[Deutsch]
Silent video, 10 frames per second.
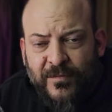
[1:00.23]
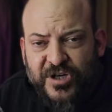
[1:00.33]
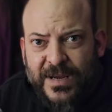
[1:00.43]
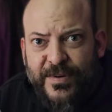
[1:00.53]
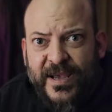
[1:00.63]
vom
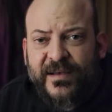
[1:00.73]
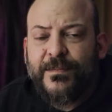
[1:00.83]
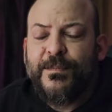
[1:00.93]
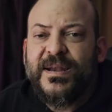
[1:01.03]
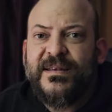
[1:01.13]
JPEG
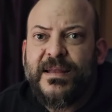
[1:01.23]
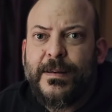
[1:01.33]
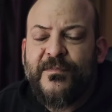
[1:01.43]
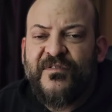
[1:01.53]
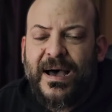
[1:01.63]
mit
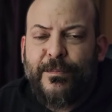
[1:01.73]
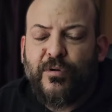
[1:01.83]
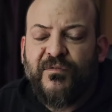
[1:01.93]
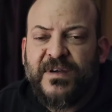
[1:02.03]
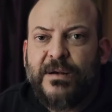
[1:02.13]
dem
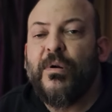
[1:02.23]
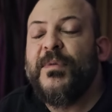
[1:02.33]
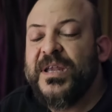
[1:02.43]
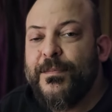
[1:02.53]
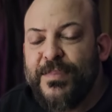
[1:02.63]
Farbprofil oder
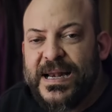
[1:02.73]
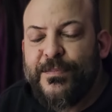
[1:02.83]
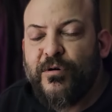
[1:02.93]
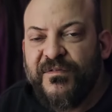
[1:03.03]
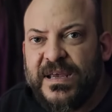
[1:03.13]
mit dem
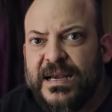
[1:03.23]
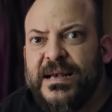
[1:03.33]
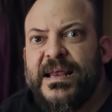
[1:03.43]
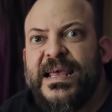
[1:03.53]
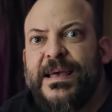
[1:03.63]

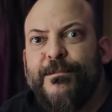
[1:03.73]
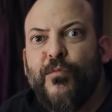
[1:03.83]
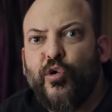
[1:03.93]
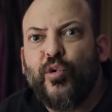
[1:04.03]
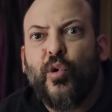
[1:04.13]
Bildprofil
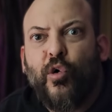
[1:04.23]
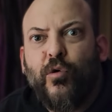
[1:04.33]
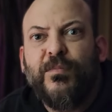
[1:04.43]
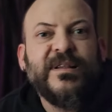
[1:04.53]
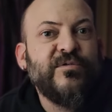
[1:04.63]
eben
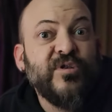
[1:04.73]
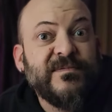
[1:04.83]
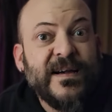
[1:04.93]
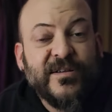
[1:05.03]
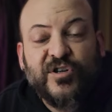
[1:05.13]
monochrom
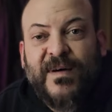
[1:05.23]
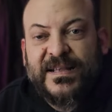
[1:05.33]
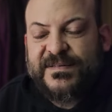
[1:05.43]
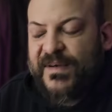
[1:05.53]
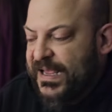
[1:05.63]
bzw.
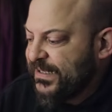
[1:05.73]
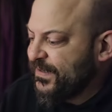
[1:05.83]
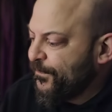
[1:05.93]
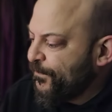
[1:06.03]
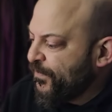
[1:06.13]

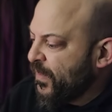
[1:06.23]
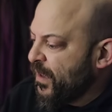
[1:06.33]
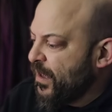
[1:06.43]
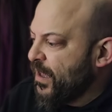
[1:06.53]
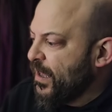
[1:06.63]
schwarz-weiß.
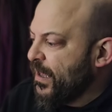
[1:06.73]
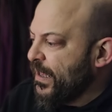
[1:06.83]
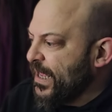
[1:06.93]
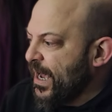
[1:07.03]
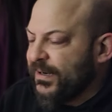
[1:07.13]

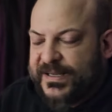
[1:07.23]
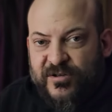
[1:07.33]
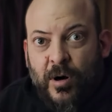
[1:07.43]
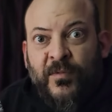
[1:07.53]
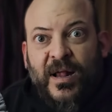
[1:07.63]
Ja,
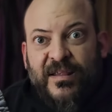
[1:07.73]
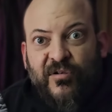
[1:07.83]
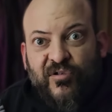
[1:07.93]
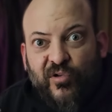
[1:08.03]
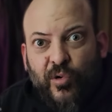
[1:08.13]
das kommt
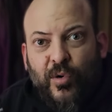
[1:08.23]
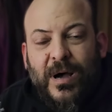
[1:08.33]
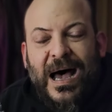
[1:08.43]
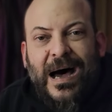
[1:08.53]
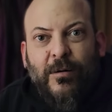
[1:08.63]
also
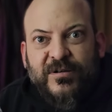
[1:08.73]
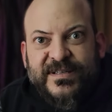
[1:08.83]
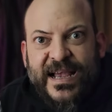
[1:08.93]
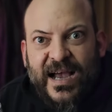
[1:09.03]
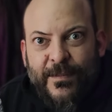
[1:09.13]
so
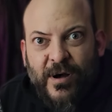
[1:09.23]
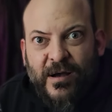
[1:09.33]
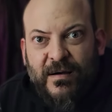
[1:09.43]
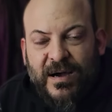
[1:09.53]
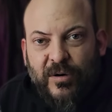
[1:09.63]
aus der
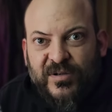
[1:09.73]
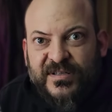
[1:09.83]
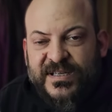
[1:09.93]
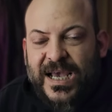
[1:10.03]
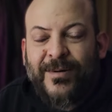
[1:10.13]
Kamera
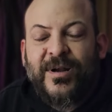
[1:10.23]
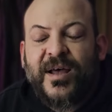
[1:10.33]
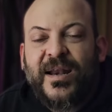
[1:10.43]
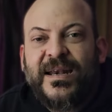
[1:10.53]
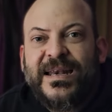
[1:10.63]
raus. Ich habe
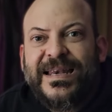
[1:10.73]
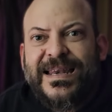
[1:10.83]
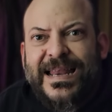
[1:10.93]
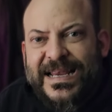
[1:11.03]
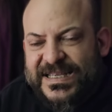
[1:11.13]

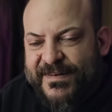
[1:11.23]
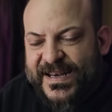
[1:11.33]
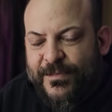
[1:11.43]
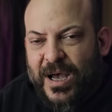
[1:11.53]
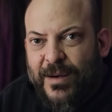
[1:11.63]
daran nichts
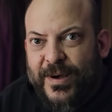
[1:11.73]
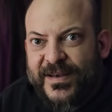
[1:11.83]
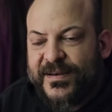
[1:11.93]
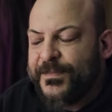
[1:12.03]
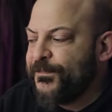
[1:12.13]
weiter
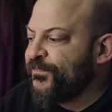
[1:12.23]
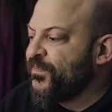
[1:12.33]
bearbeitet.